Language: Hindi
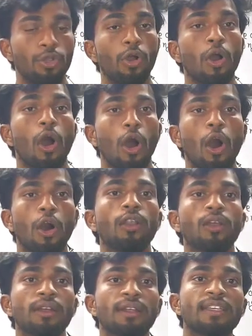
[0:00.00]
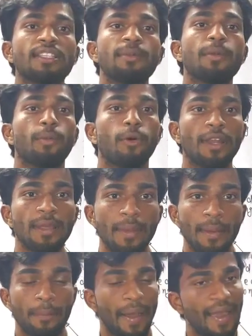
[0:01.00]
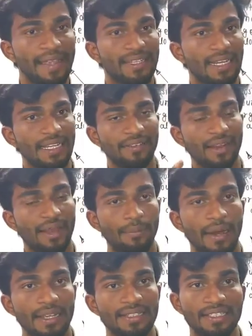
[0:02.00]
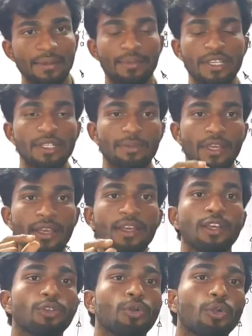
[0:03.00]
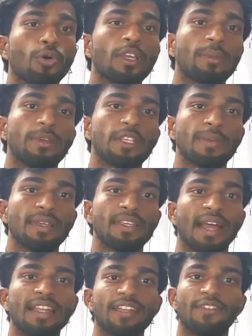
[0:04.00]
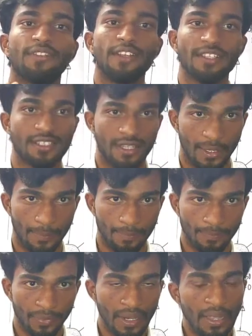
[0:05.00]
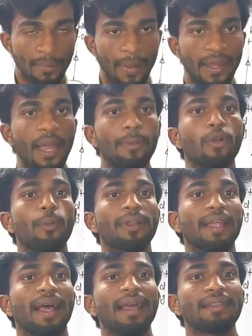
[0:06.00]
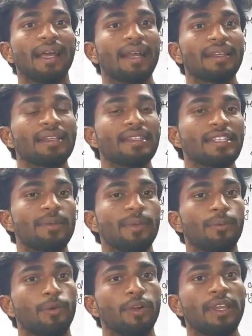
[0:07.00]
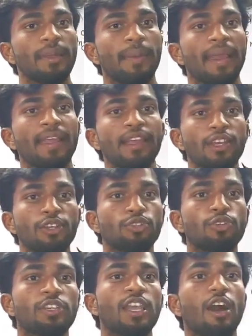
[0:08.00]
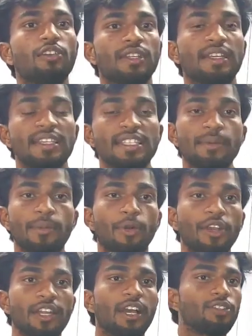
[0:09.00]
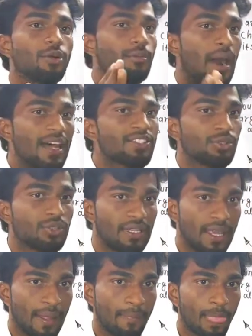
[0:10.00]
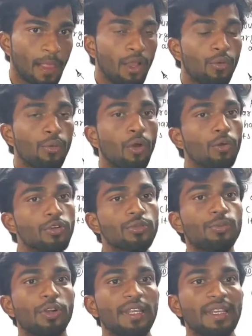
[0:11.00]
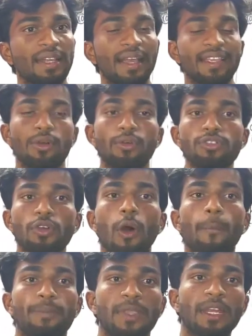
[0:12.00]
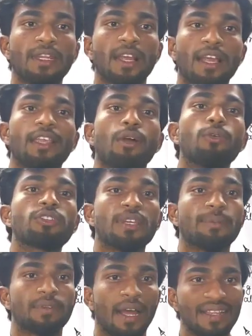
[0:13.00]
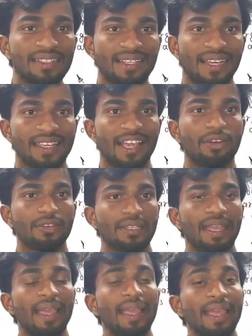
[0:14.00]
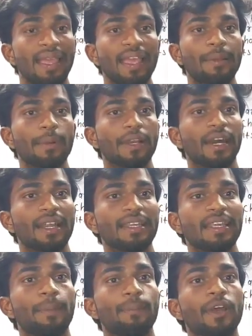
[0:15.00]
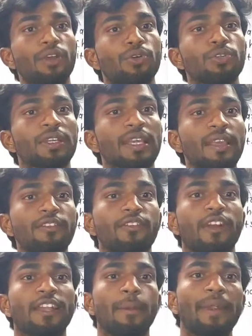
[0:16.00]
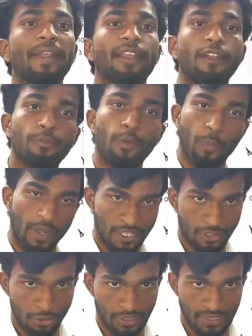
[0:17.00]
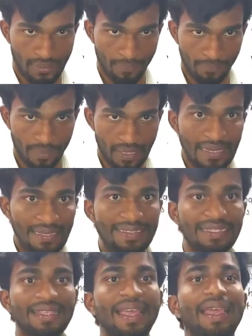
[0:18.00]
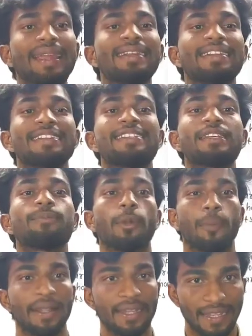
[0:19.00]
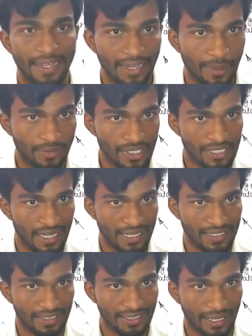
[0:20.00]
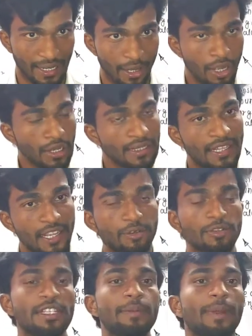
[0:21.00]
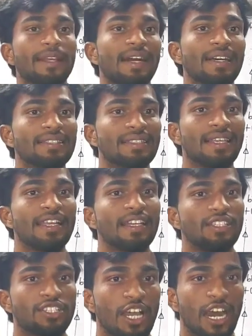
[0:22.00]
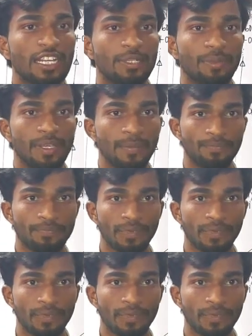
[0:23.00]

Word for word: जो और किसी भी बॉडी में पाए जाने वाला मास के बीच में दोनों के बीच में क्या डिफरेंस थी मैंने आपको बताया था कि किसी भी बॉडी में जो क्या होती है किसी भी बॉडी का जो मास होती है वो उस बॉडी का या उस ऑब्जेक्ट का या उस सब्टांस का क्या होती है एक प्रकार की अपना खुद की फंडामेंटल प्रॉपर्टीज होती है जिसे एंट्रेसिक प्रॉपर्टी के नाम से जाना जाता है ठीक उसी प्रकार से चार्ज भी